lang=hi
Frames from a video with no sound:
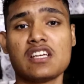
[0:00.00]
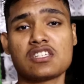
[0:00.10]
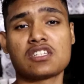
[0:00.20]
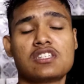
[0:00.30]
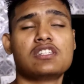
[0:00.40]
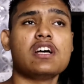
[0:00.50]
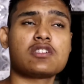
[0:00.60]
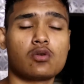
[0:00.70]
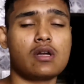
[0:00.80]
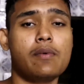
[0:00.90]
दस
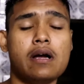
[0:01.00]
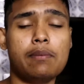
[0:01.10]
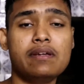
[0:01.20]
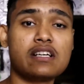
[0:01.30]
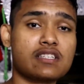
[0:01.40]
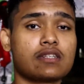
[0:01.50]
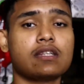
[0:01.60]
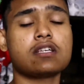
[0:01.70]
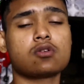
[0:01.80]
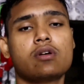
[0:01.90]
दस हो रही है अभी अभी दस
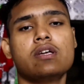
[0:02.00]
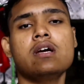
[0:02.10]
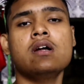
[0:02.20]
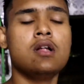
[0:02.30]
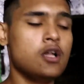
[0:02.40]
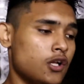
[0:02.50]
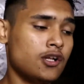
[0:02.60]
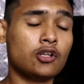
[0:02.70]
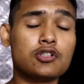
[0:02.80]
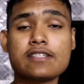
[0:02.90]
दस हो रही है
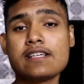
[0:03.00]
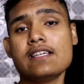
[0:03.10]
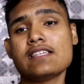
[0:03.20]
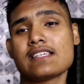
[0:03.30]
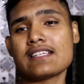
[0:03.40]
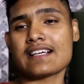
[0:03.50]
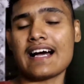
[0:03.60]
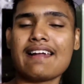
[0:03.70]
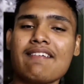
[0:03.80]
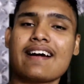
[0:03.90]
चलिए जल्दी से
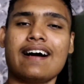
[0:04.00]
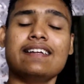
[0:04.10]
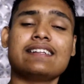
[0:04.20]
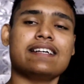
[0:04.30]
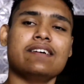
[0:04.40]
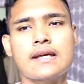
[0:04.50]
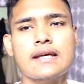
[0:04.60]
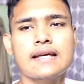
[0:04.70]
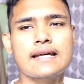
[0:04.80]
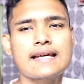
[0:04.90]
खाना वाना खा लेते
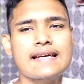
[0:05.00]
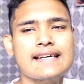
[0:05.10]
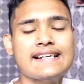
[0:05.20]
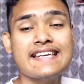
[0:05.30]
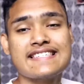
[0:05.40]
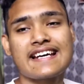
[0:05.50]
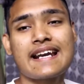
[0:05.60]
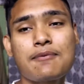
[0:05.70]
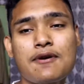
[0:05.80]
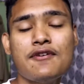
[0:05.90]
फिर इंडियस
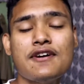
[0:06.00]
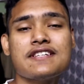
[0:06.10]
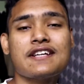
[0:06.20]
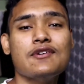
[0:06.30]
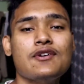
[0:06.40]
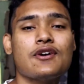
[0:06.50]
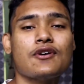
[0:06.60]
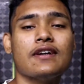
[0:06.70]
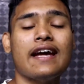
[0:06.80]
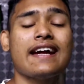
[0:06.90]
अगर आपको वीडियो अच्छा लगे वीडियो
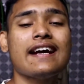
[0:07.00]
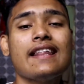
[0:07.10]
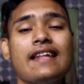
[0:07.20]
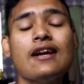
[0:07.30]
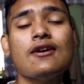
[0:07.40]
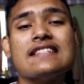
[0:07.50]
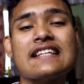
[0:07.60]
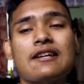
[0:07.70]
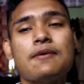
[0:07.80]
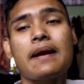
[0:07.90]
को लाइक कर देना और
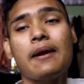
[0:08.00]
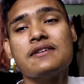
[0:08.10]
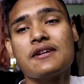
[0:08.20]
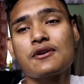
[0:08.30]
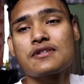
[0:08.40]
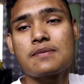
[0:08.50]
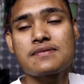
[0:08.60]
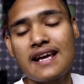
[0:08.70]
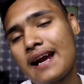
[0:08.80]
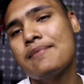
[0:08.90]
चैनल पहले चैनल को
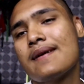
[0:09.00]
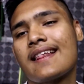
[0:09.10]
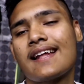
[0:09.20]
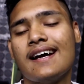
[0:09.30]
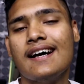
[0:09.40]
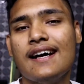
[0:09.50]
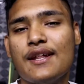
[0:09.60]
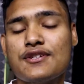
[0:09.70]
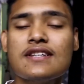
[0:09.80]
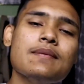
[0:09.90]
सब्सक्राइब कर देना
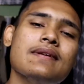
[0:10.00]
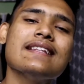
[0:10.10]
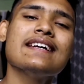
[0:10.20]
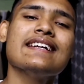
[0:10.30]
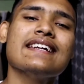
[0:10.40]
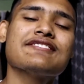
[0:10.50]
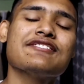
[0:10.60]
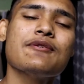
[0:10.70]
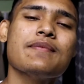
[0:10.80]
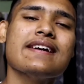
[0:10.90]
चलिए मिलते हैं नेक्स्ट
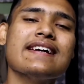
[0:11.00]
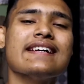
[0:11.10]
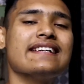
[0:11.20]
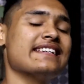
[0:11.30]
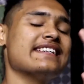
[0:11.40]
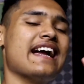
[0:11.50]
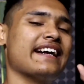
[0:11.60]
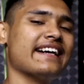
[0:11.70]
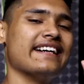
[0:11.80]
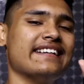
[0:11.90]
वीडियो में
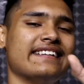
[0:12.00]
टाटा